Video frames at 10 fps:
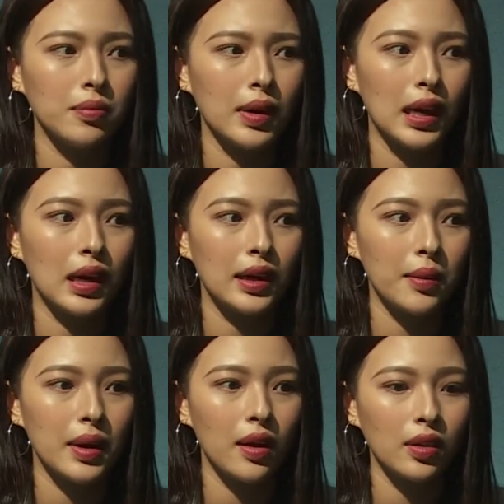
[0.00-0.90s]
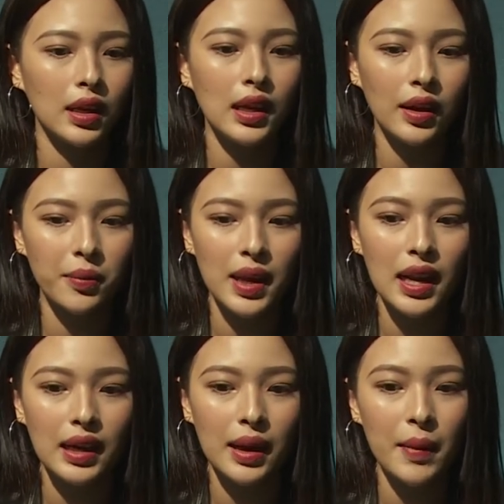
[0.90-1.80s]
mà năm nay Hảo thấy Hảo cảm giác
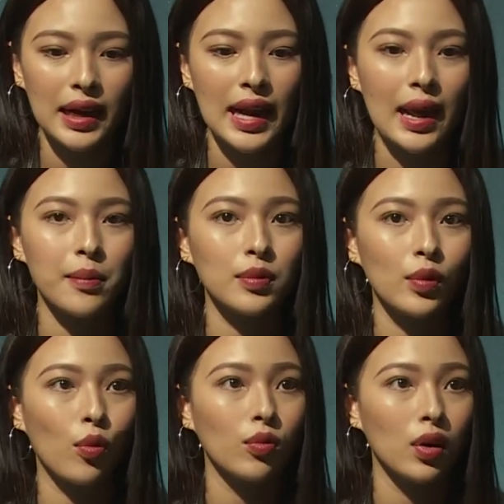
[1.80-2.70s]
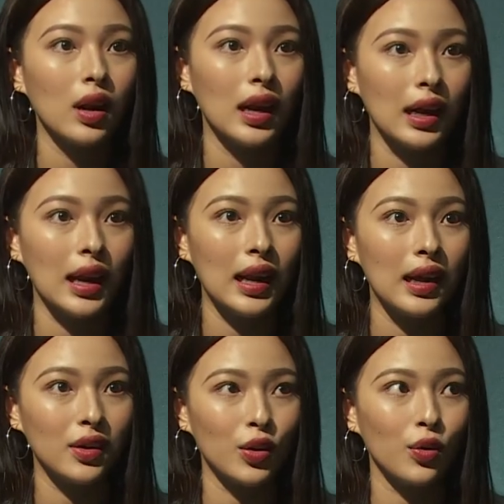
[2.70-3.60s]
là các bạn nam cũng rất là khá
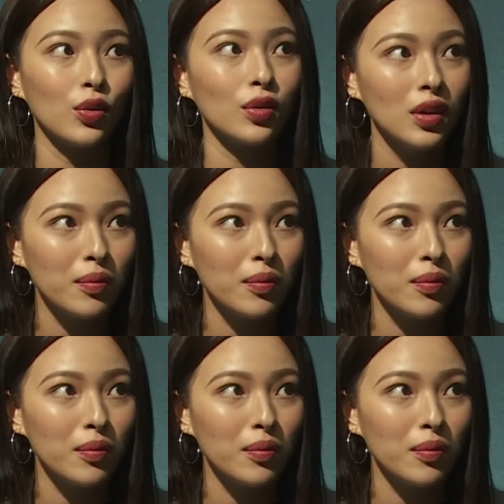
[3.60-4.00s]
là kiểu